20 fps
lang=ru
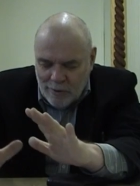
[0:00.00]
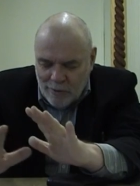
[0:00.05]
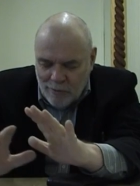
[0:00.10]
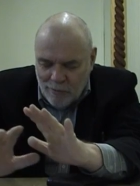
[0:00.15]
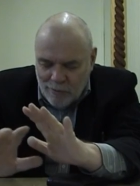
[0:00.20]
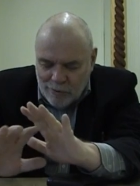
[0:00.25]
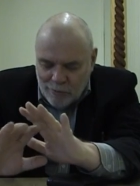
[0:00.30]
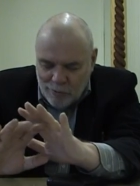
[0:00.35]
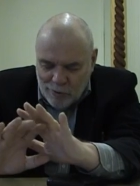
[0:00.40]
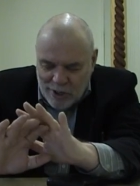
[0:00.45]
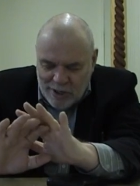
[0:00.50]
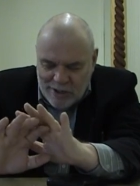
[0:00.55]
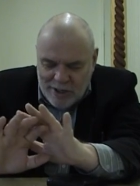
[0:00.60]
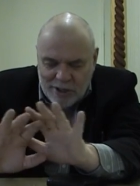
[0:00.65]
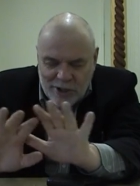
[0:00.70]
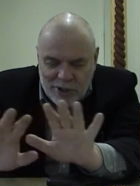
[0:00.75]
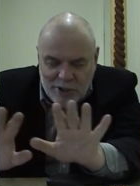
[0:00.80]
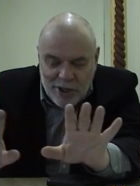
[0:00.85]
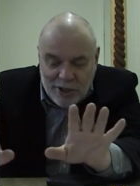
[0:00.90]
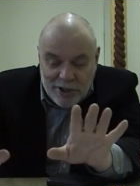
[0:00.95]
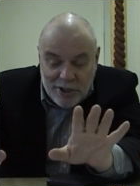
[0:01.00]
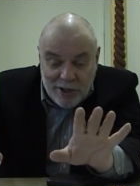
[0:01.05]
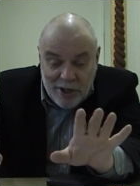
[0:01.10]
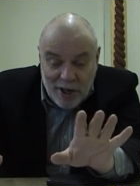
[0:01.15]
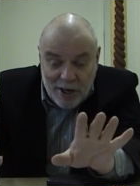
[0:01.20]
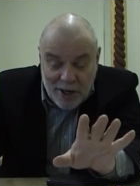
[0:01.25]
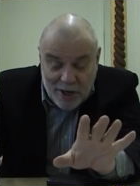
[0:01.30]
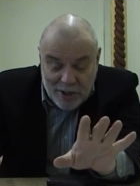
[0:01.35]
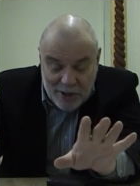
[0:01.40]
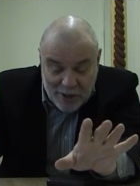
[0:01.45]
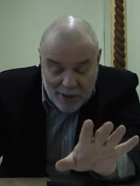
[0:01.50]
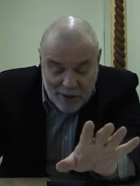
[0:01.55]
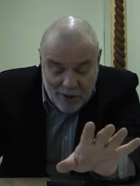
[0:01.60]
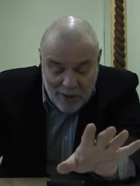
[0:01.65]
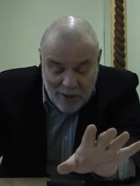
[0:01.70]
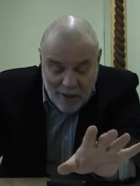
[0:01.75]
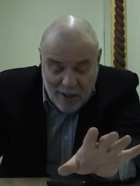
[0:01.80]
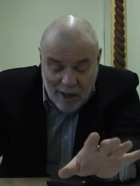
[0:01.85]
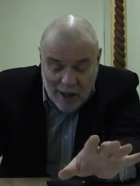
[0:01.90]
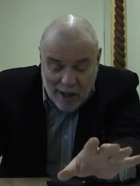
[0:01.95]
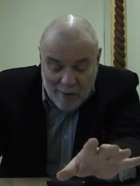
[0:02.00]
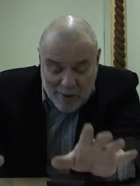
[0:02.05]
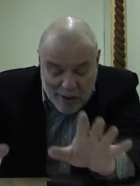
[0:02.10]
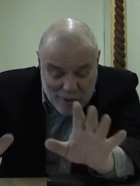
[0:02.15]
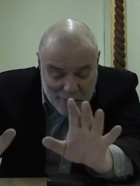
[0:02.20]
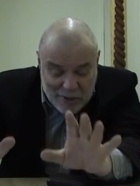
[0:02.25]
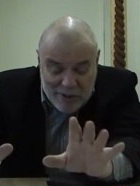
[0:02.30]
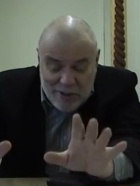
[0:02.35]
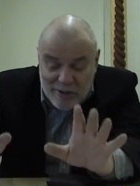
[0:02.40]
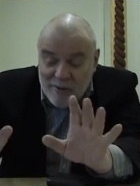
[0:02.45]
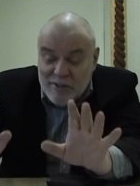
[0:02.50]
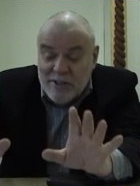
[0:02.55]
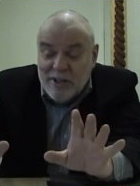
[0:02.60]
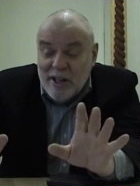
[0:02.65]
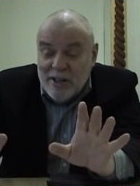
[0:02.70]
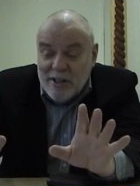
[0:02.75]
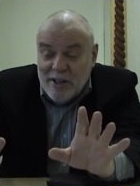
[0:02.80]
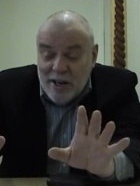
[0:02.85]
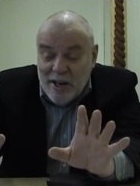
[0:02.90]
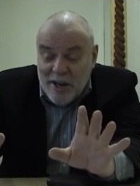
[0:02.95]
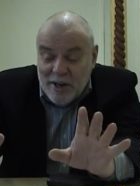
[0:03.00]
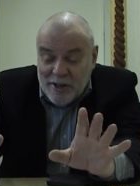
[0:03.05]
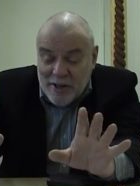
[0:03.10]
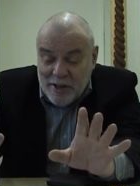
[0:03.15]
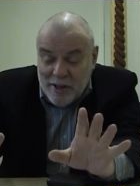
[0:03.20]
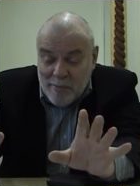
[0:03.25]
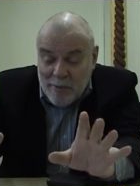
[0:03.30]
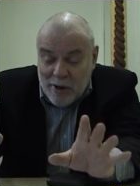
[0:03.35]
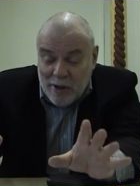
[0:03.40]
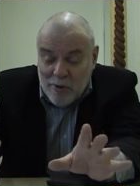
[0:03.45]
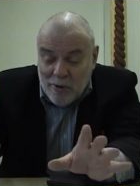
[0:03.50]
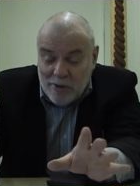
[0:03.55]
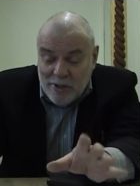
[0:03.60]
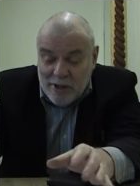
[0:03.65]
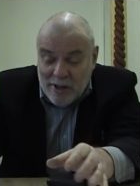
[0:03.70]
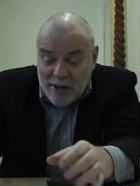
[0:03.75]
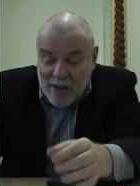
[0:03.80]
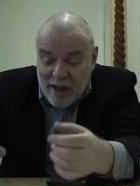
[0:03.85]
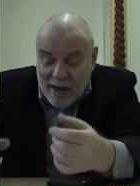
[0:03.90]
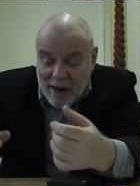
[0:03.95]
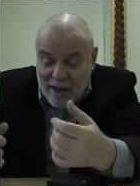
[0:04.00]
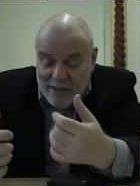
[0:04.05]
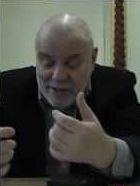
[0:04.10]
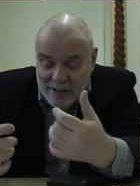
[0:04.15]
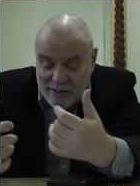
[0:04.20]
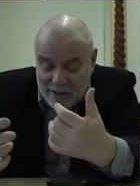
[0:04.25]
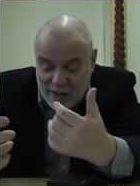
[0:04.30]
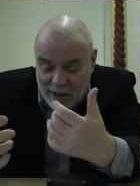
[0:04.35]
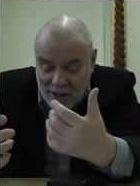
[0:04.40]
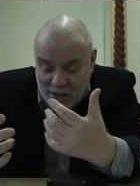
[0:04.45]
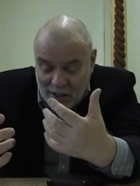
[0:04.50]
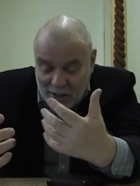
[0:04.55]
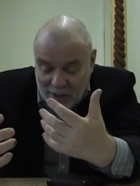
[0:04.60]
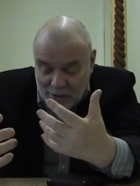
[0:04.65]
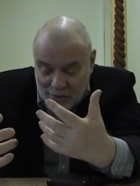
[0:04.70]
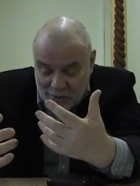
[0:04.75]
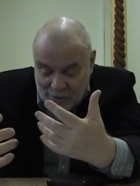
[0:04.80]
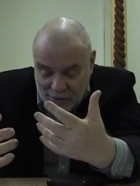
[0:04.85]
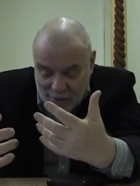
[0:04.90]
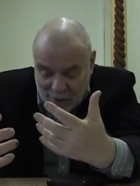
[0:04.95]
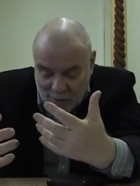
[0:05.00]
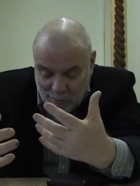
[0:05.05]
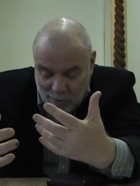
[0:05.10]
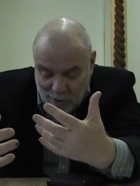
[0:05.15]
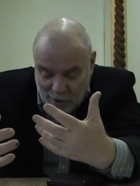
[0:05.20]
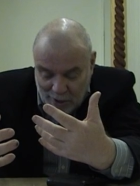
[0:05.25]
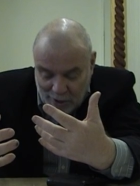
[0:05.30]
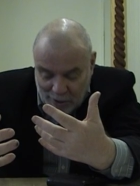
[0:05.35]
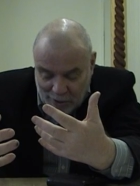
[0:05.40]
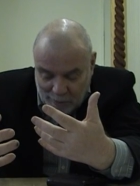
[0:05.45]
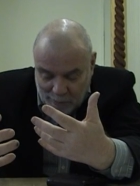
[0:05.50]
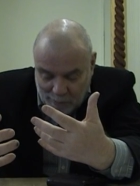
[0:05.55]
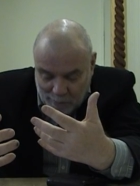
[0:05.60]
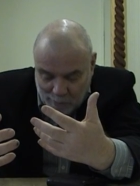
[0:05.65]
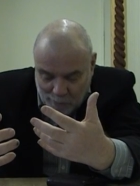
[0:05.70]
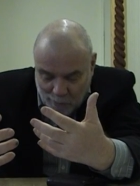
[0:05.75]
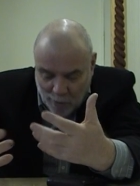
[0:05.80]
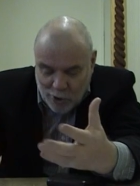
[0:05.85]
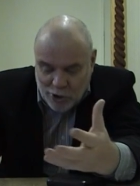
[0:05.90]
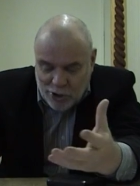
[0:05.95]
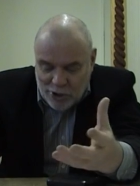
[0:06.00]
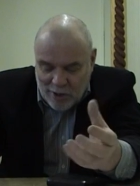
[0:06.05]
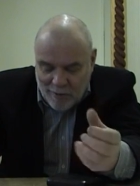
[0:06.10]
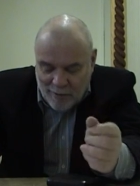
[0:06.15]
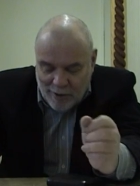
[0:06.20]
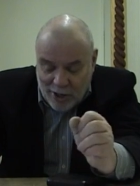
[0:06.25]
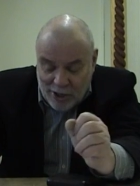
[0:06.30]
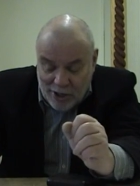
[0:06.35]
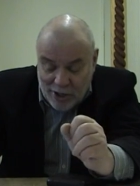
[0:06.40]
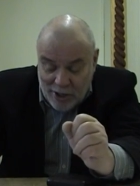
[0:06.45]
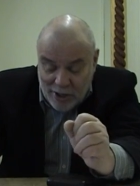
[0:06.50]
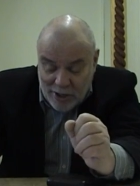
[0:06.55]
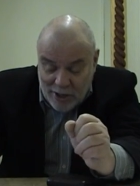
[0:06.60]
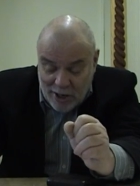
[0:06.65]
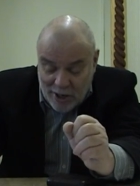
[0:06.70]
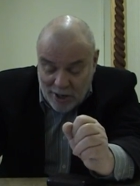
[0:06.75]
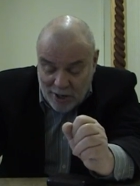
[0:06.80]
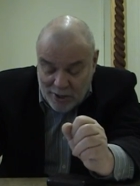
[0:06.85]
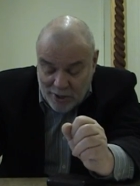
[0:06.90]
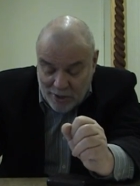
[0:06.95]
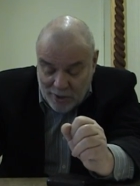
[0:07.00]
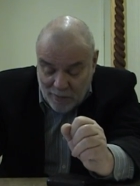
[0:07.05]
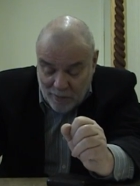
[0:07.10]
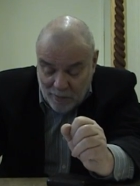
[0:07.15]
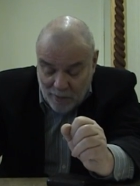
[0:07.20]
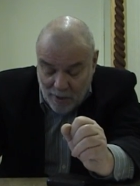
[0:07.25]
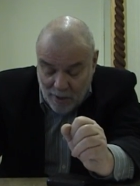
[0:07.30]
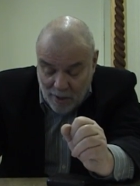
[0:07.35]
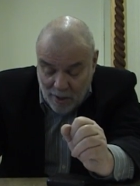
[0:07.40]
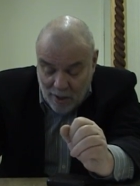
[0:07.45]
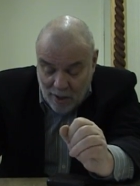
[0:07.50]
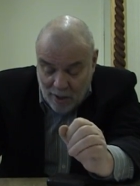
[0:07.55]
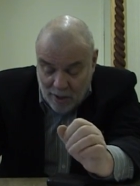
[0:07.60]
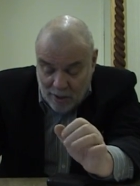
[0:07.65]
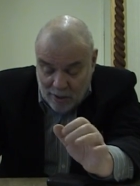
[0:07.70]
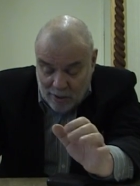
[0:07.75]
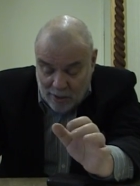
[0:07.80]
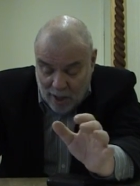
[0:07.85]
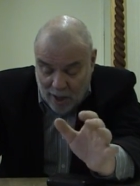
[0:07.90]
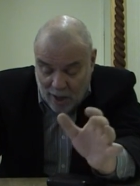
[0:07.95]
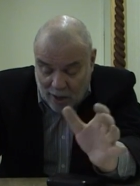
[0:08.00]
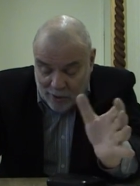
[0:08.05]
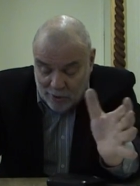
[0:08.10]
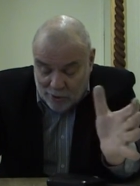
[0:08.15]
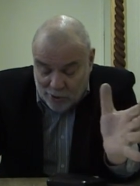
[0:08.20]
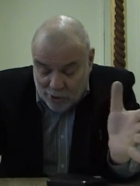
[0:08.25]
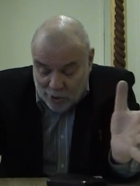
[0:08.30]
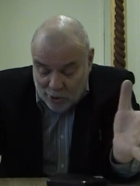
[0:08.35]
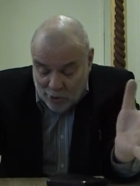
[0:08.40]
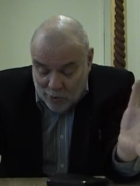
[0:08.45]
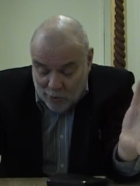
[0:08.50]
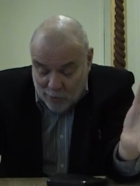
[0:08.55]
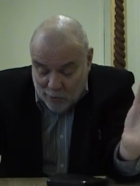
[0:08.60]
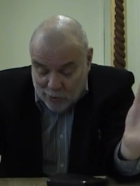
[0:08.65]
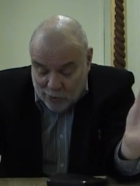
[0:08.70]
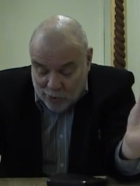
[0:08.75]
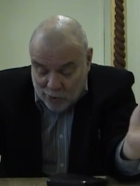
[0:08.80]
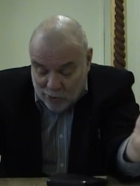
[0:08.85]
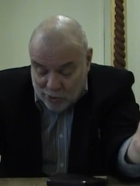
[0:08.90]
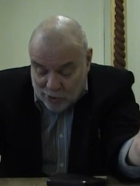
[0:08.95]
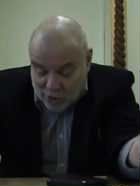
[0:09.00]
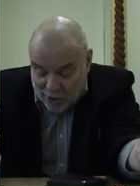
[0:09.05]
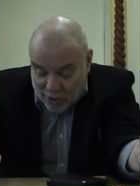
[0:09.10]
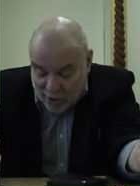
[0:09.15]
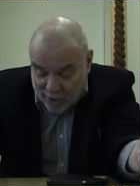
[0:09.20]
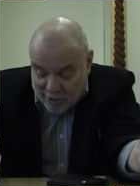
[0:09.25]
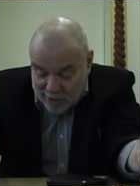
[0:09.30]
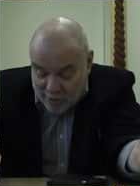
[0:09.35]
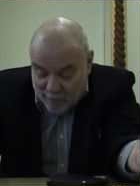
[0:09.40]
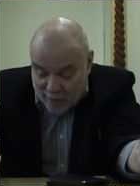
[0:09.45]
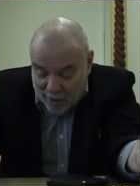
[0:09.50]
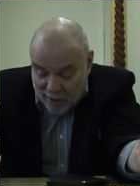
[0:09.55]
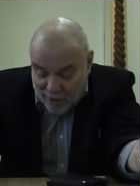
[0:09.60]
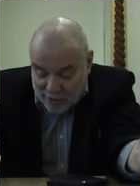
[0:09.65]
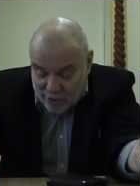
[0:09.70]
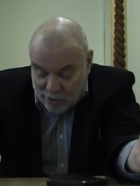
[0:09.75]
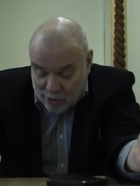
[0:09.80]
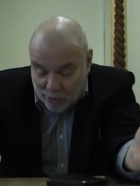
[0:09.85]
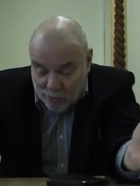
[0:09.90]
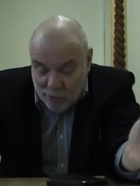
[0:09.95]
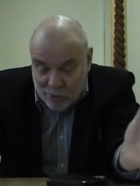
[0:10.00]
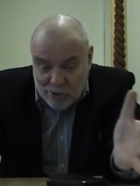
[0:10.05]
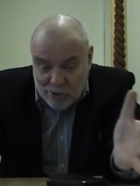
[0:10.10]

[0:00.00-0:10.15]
Вот уже здесь начинается диалектика. А парадокс это всегда диалектика. Парадокс это как раз наиболее мощное выражение диалектики. Так, значит, с одной стороны разнообразие, с другой